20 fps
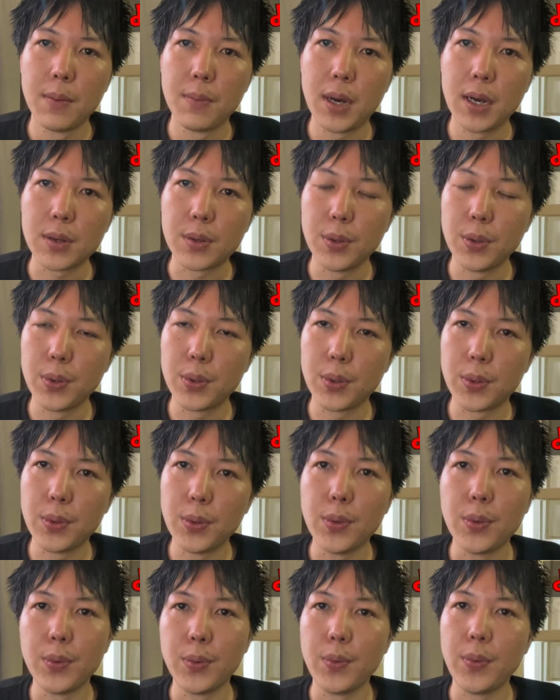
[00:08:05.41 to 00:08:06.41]
まあ Google
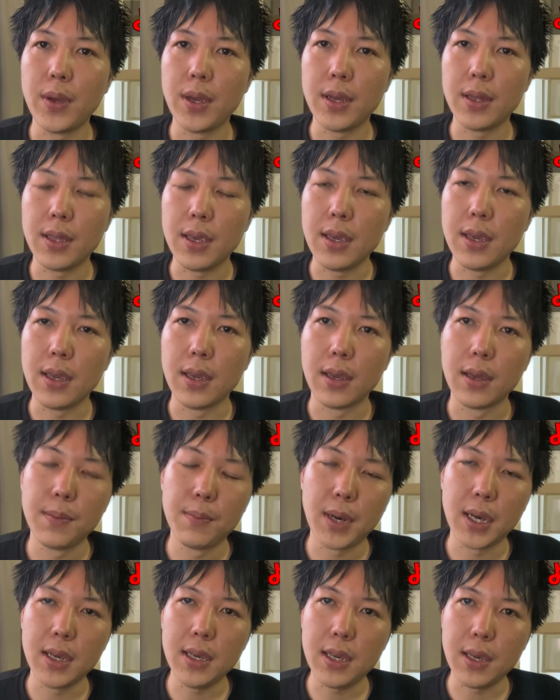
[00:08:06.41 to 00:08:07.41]
の運営に、
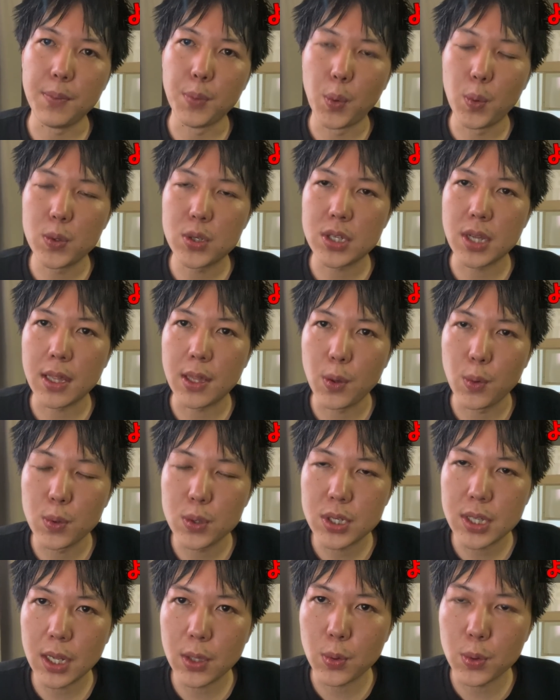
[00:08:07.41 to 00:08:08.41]
まあ異議申し立て
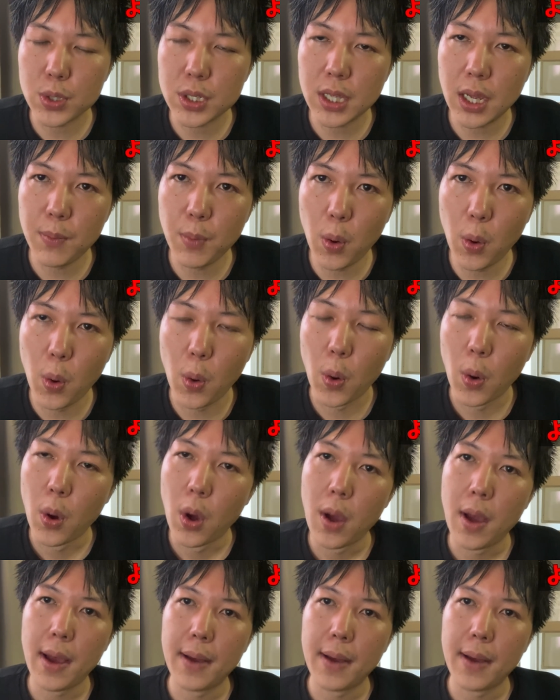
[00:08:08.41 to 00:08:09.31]
をしたとしても、